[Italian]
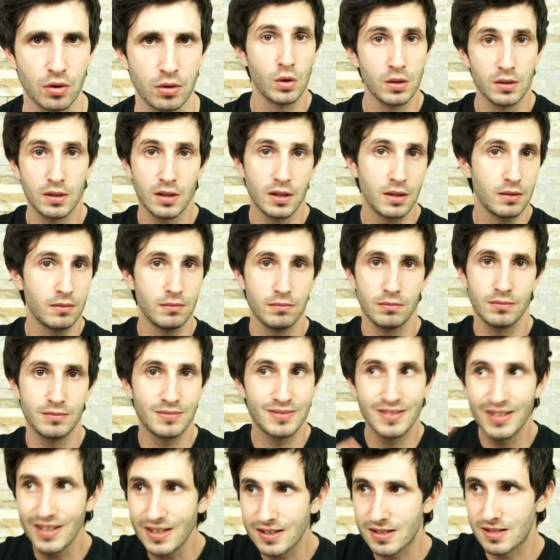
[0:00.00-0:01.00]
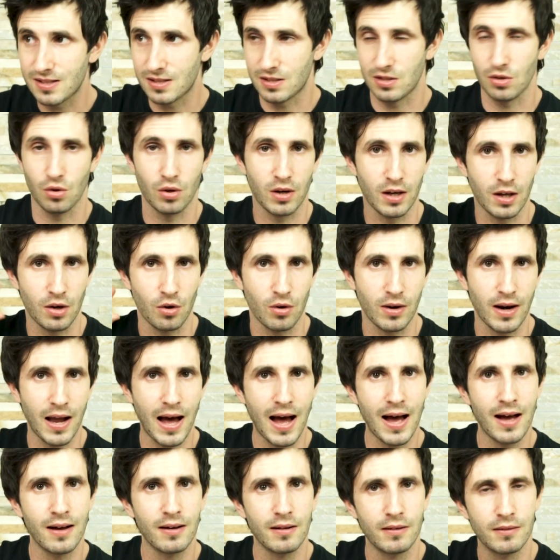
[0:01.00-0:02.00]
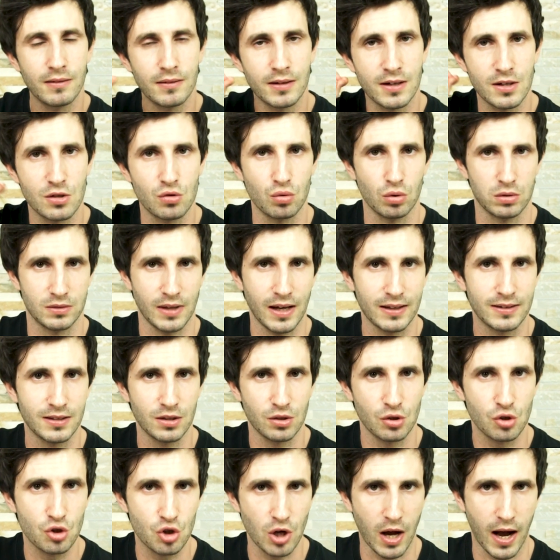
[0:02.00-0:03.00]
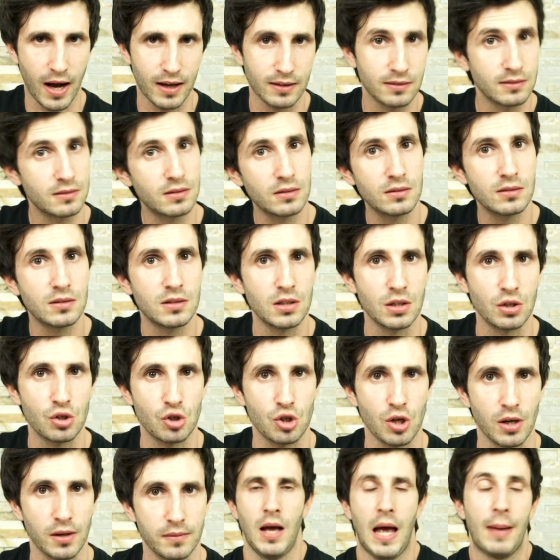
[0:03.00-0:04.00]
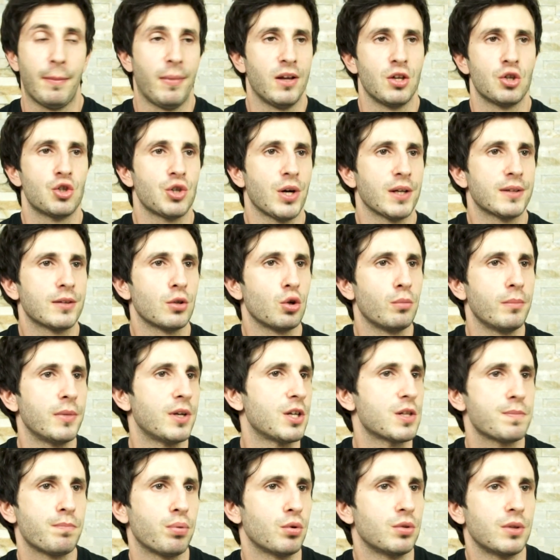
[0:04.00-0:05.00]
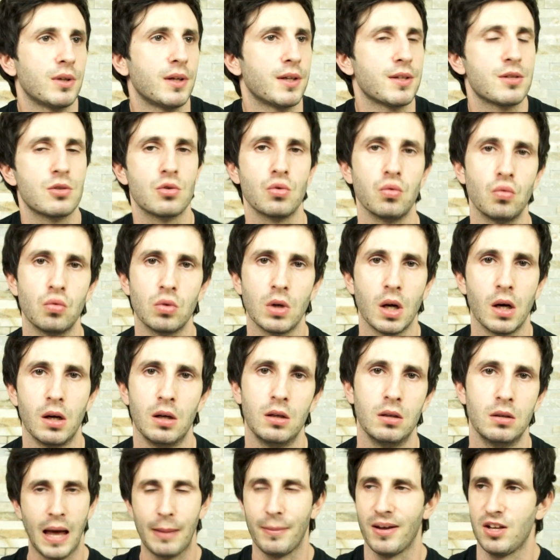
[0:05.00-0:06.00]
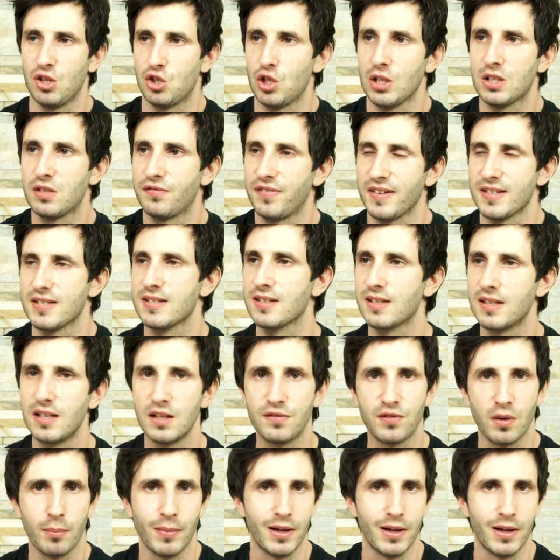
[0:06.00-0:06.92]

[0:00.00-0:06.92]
Quindi tizio che non ha risultati in chat dice Eh ma in chat non mi risponde nessuna Eh ma in chat fa schifo,